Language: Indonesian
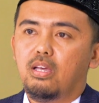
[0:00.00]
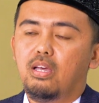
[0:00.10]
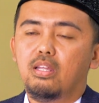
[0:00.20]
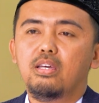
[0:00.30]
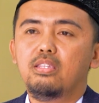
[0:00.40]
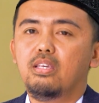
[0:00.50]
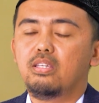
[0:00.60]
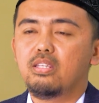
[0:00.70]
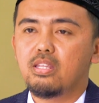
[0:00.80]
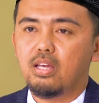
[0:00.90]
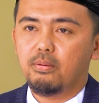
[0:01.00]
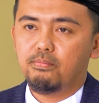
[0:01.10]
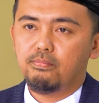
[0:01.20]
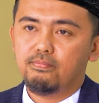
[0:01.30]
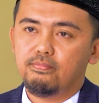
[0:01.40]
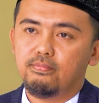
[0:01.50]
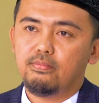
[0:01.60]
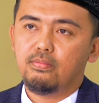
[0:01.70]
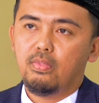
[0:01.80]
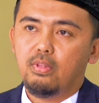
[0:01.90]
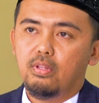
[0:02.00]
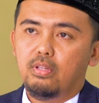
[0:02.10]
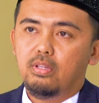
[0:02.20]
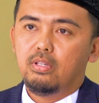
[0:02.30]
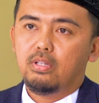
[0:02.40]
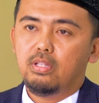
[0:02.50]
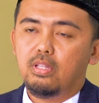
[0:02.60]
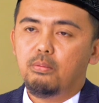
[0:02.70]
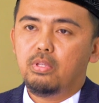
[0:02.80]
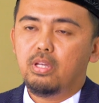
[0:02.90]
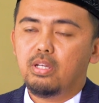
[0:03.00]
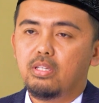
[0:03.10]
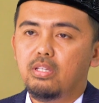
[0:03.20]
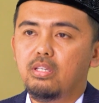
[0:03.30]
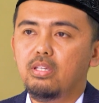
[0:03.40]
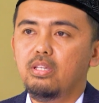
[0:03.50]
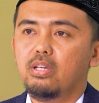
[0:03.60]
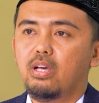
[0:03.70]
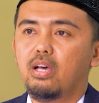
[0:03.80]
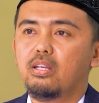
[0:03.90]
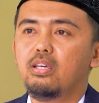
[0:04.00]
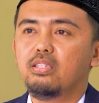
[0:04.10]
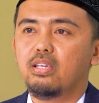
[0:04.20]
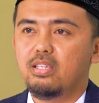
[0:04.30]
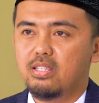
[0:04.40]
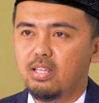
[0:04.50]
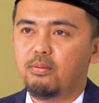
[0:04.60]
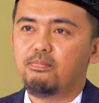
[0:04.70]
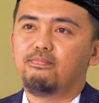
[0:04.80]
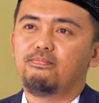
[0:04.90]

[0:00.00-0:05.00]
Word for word: adanya hisab. Kita meyakini adanya hisab.